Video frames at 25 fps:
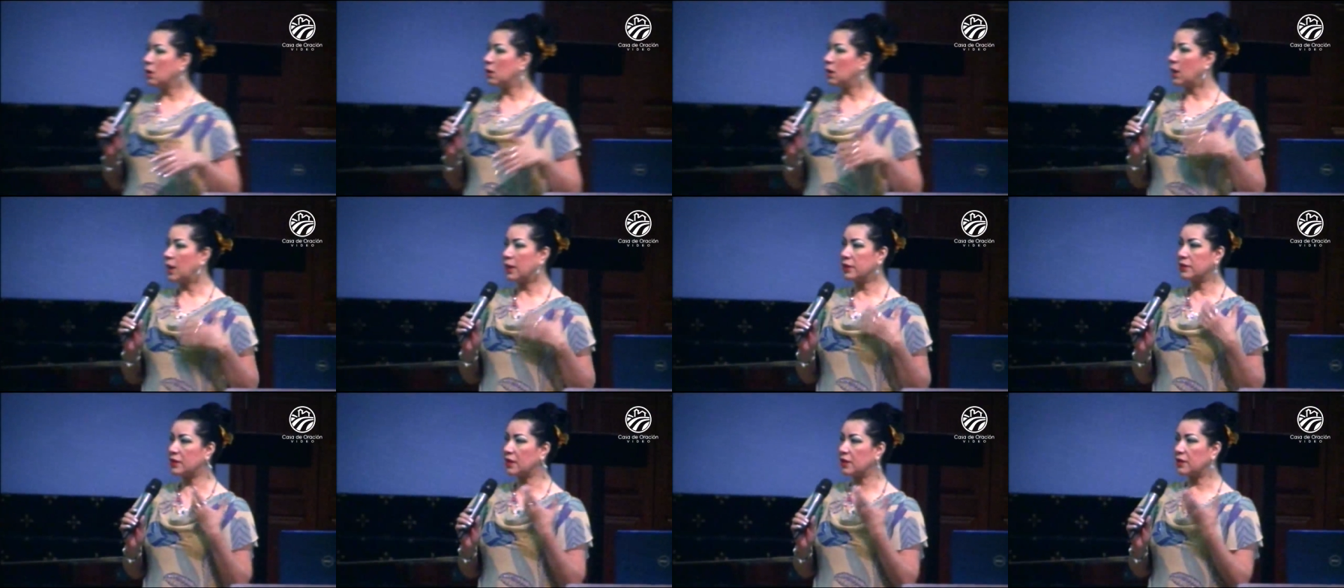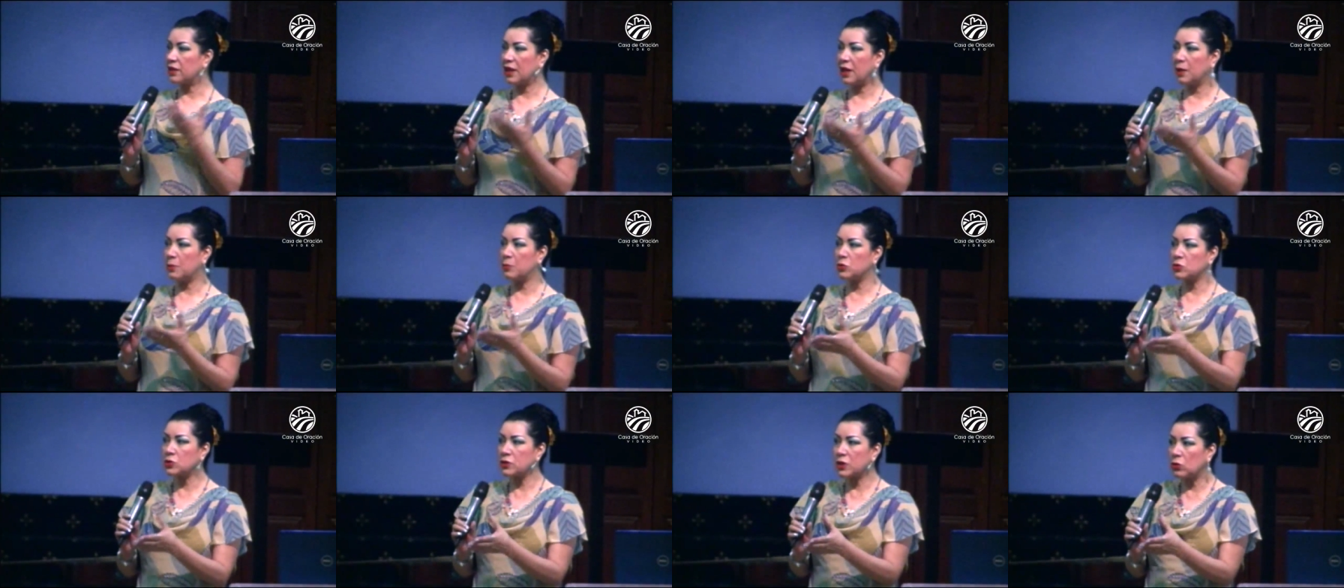
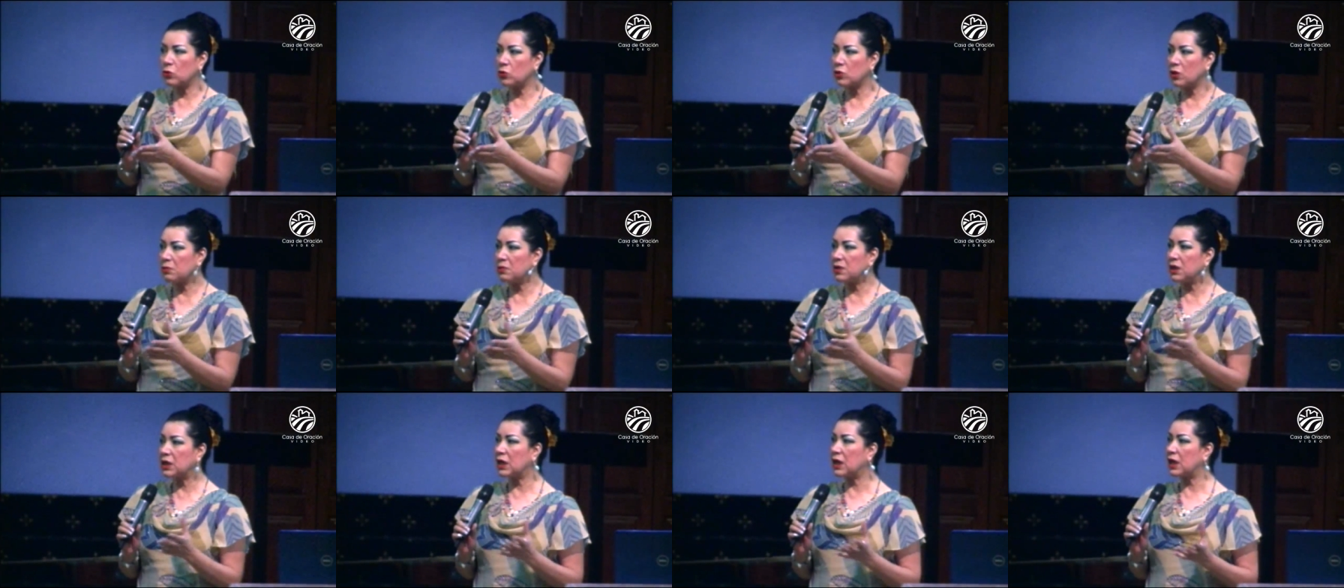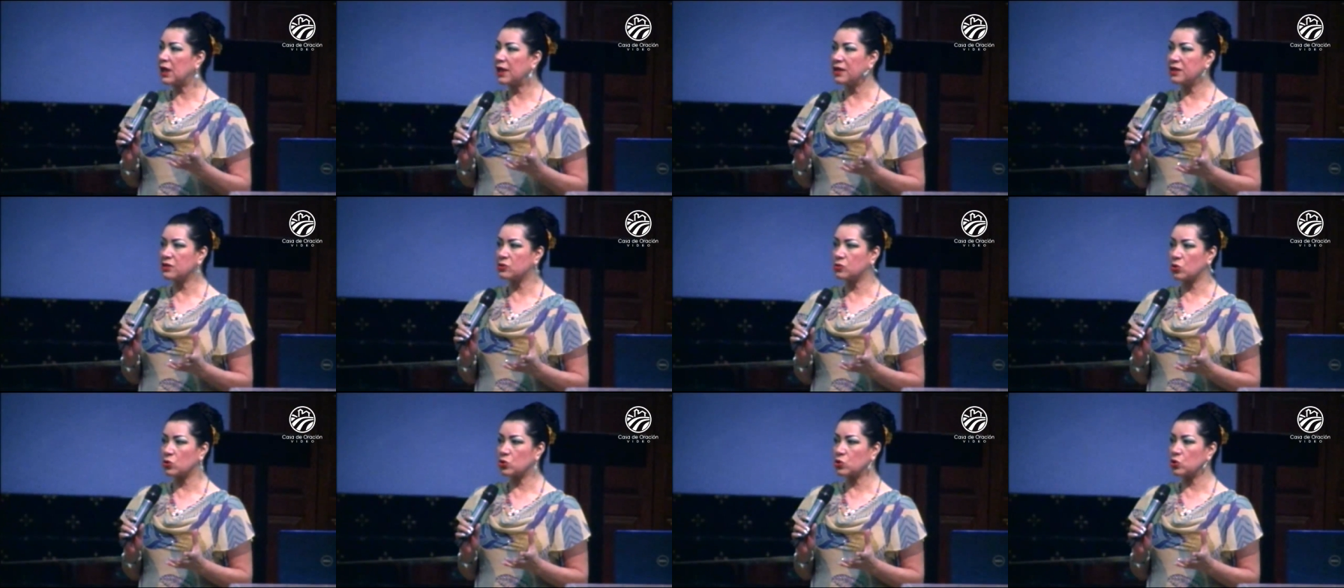Entendemos de dónde viene la
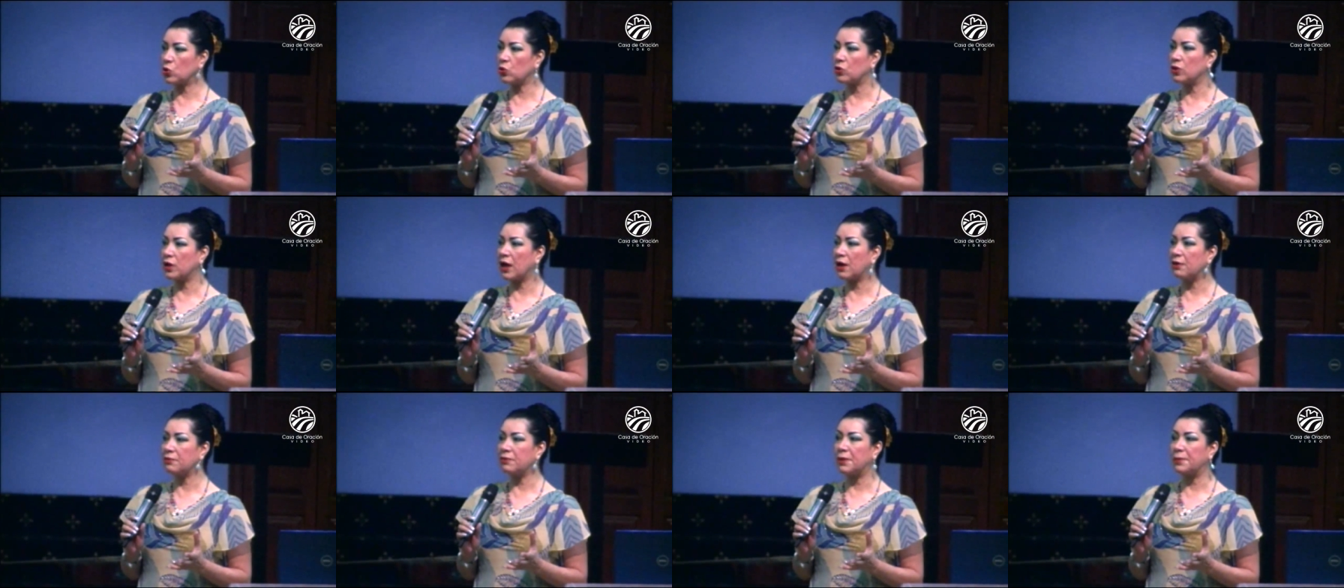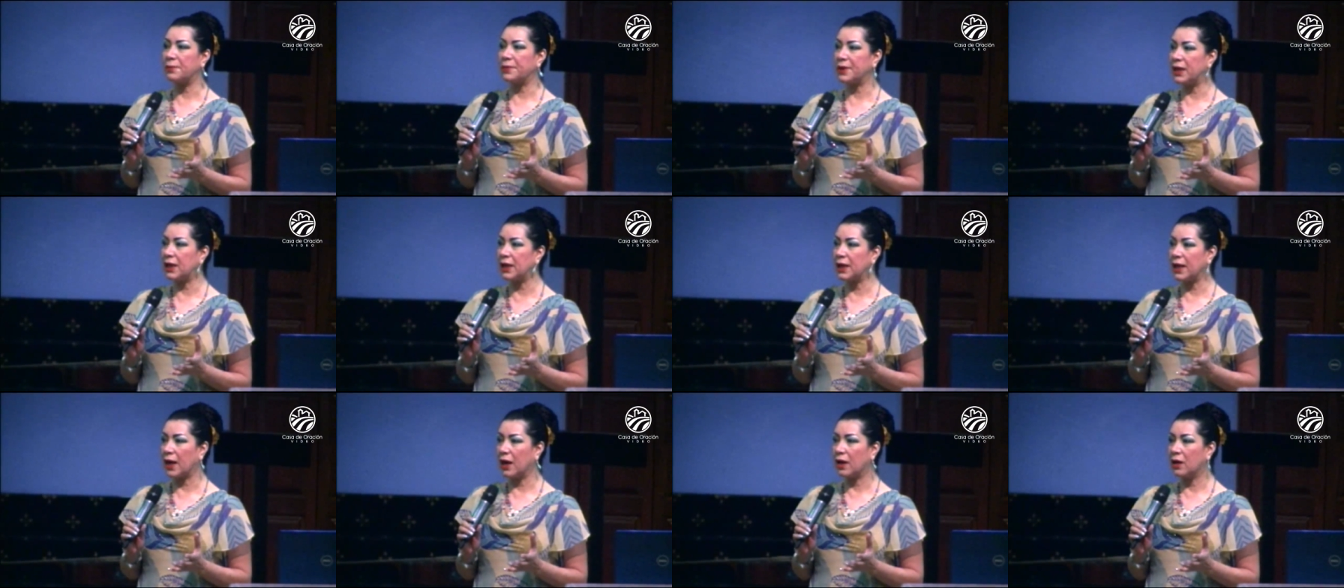distorsión de la
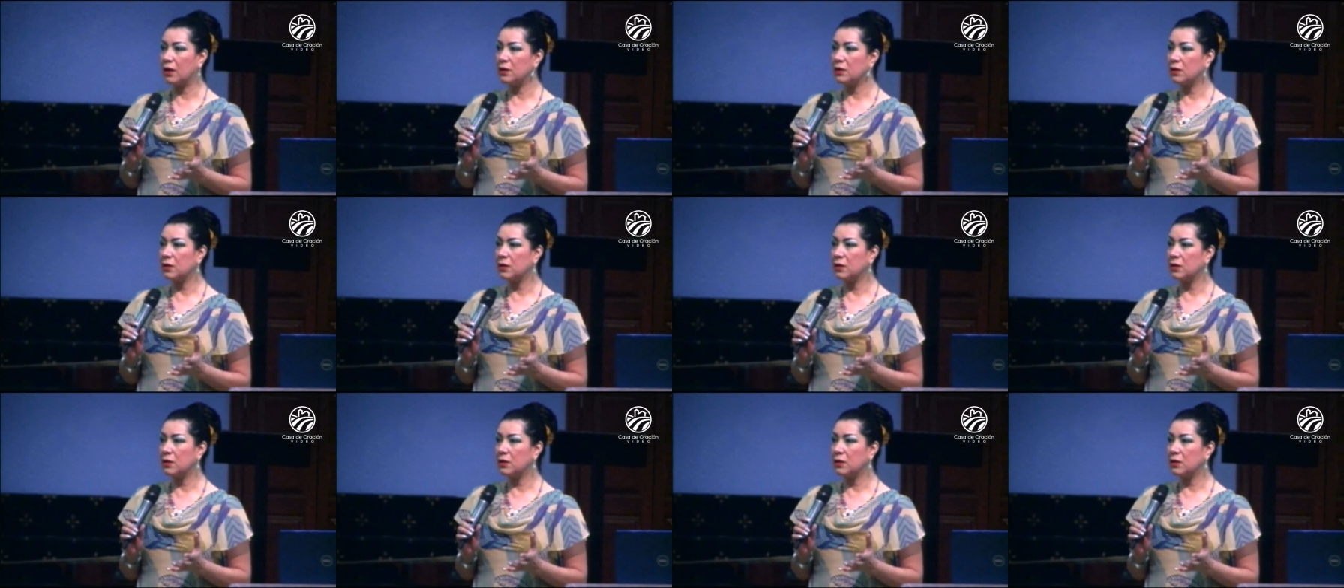familia,